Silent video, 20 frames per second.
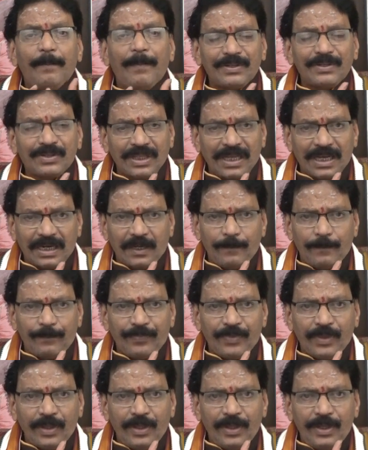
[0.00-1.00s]
పంచదార
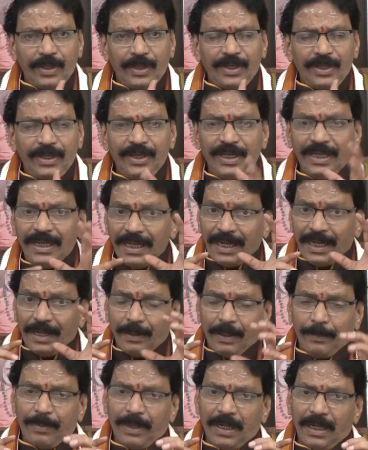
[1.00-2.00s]

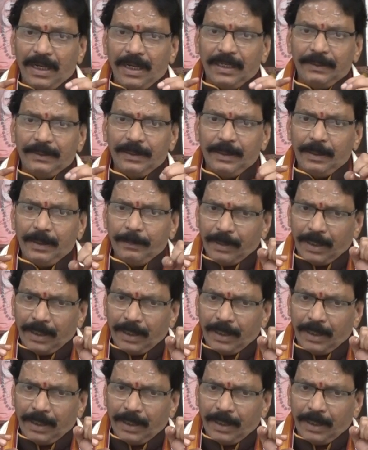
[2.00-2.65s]
ఈ